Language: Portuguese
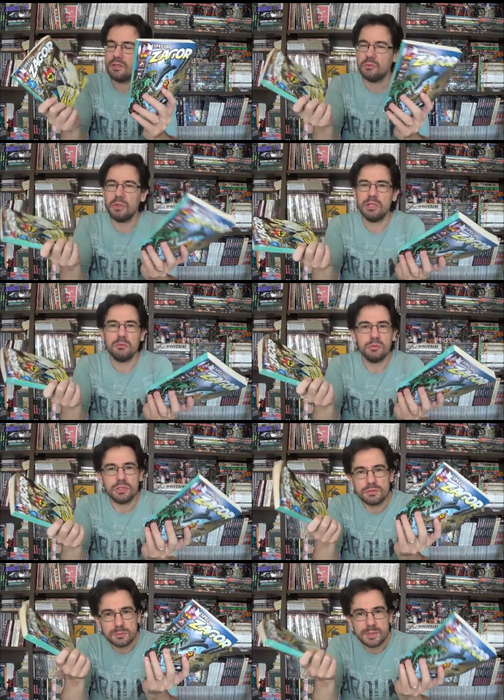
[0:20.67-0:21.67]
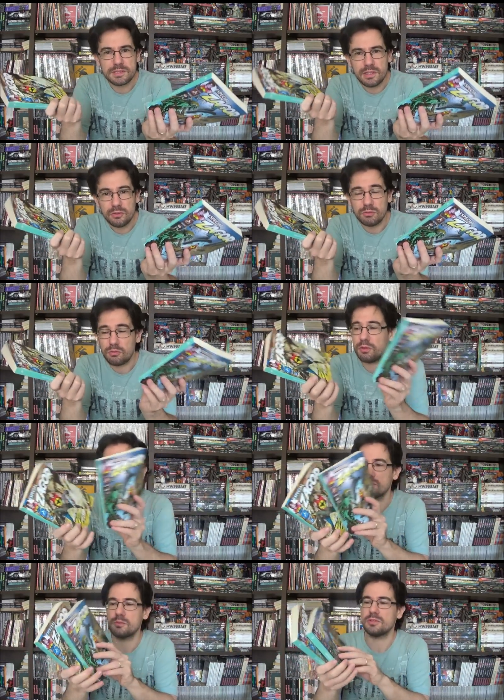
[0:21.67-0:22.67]
Não é nenhum motivo especial que eu vou
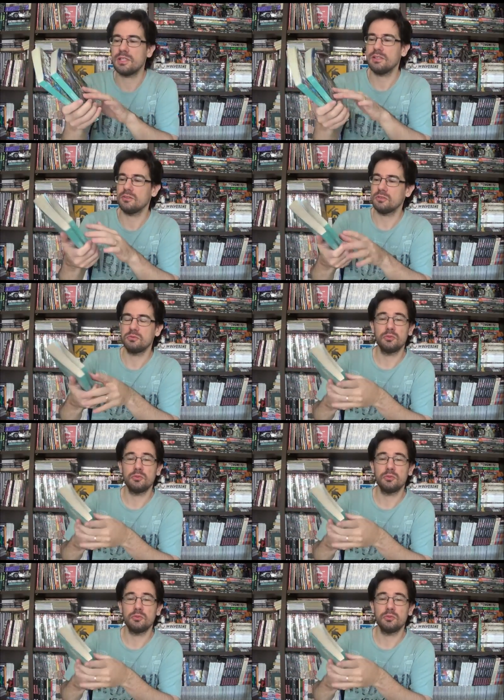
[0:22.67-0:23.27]
falar sobre o Zagor,